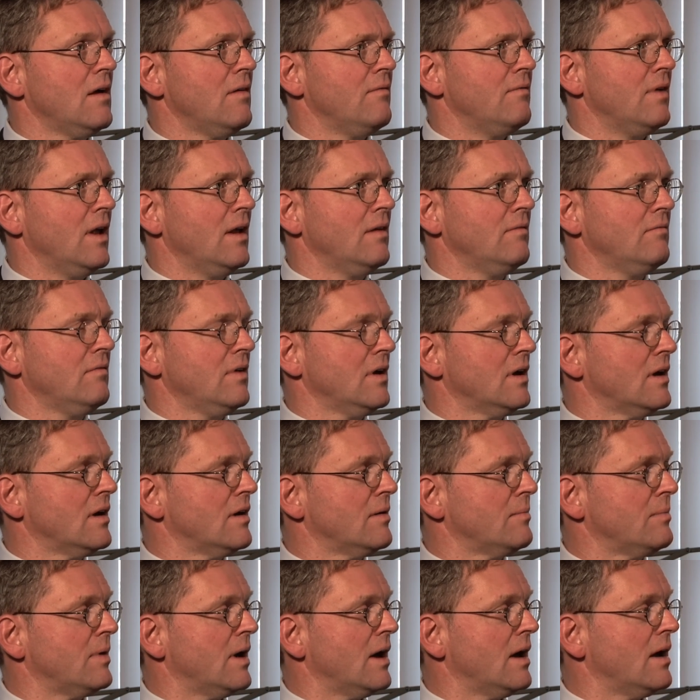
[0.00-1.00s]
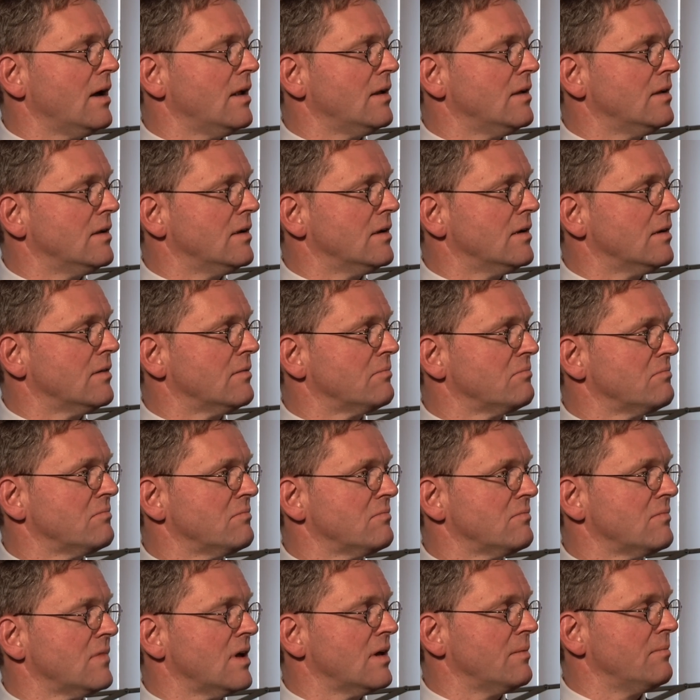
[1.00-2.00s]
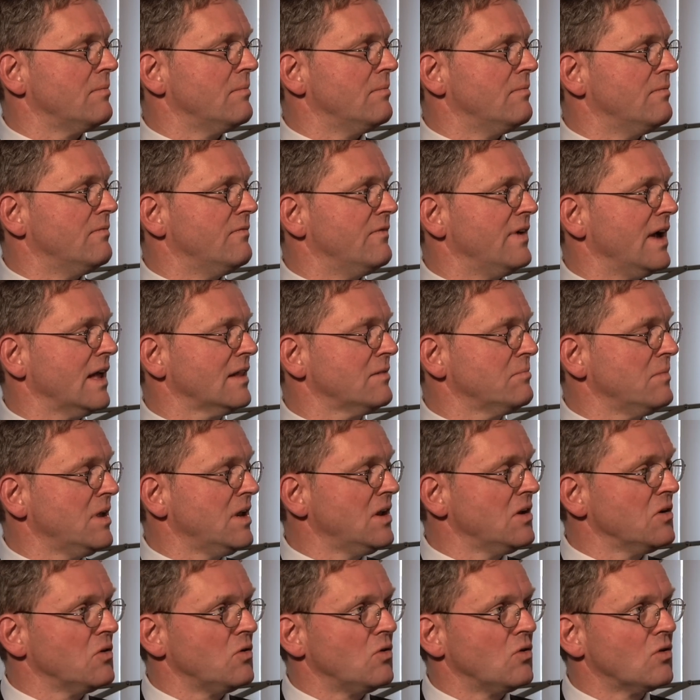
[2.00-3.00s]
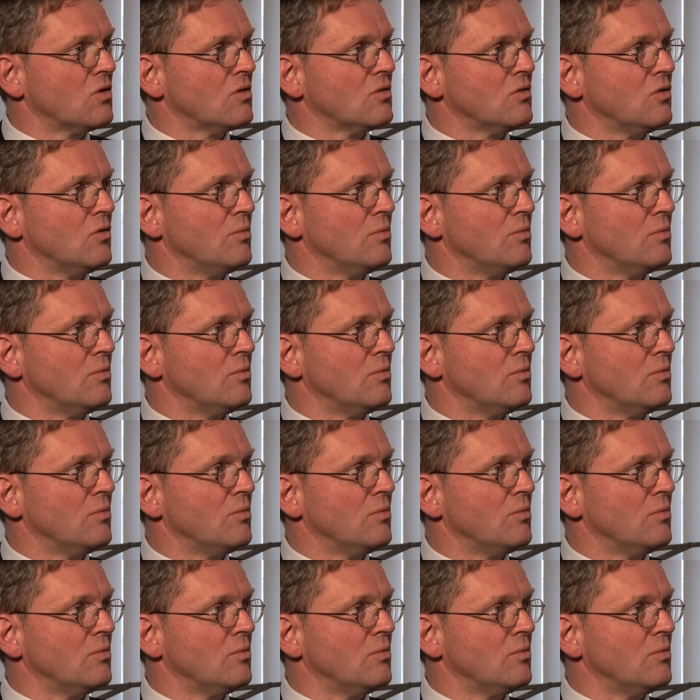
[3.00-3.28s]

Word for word: Wenn wir bei einer Wertminderung